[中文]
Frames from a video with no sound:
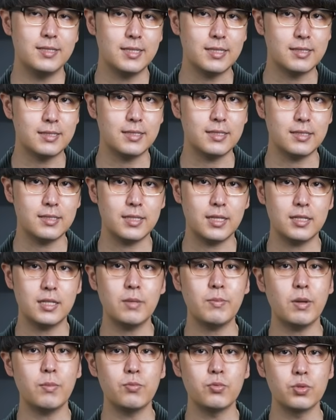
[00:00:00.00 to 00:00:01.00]
境集结
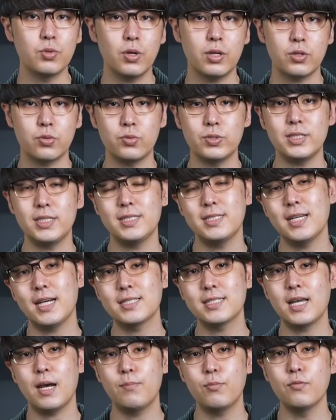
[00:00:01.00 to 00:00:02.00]
地面部队，突袭加
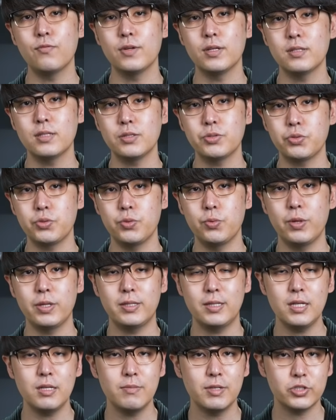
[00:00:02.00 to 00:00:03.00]
沙部分的地区，为
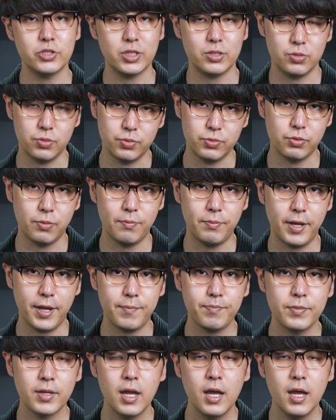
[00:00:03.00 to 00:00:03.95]
地面战做准备。